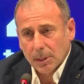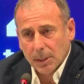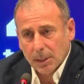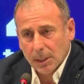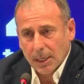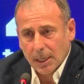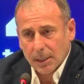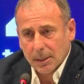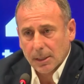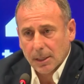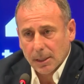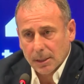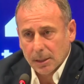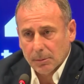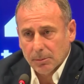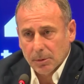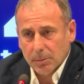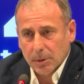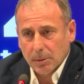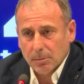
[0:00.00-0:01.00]
bilgiler de
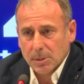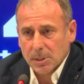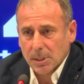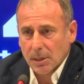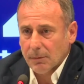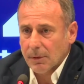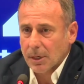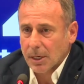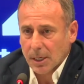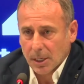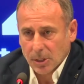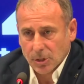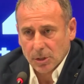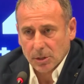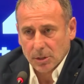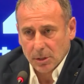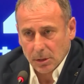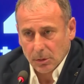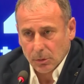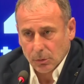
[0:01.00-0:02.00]
aldık birbirimizden ve
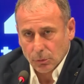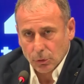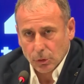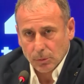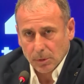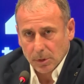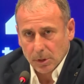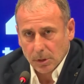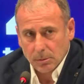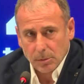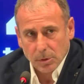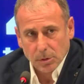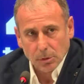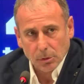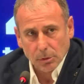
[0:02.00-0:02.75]
karşılıklı konuşmalarımız